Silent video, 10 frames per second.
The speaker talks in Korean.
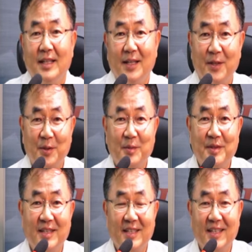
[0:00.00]

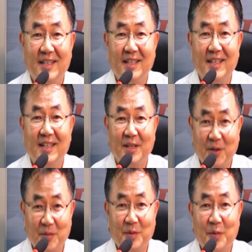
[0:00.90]
여러분들이
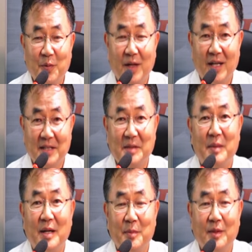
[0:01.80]
여러분 공간에서
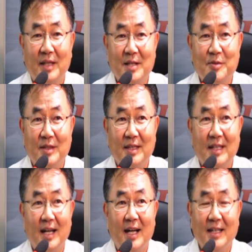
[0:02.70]
마음껏 할 수 있는가
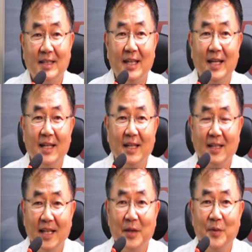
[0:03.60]
하는 대,
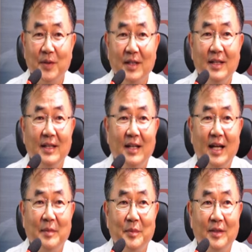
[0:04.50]
내용을
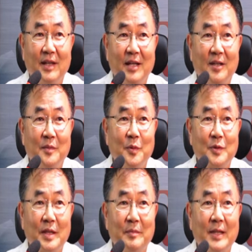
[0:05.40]
한번 나눠보고자
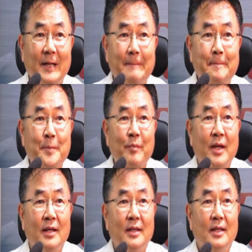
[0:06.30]
합니다.
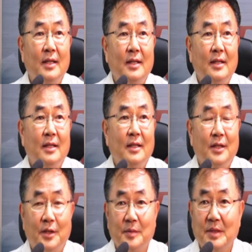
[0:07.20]

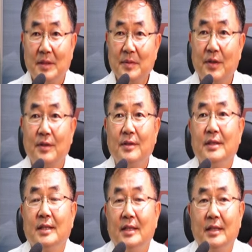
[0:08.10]
여러분 지금 저는
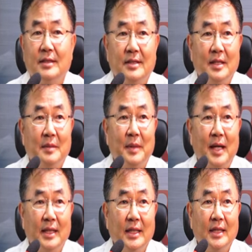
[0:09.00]
이 제
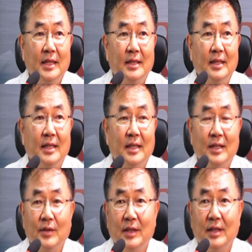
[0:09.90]
방이 예,
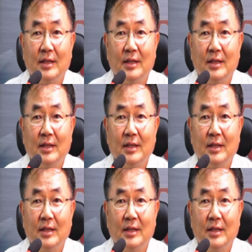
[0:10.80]
여기 있는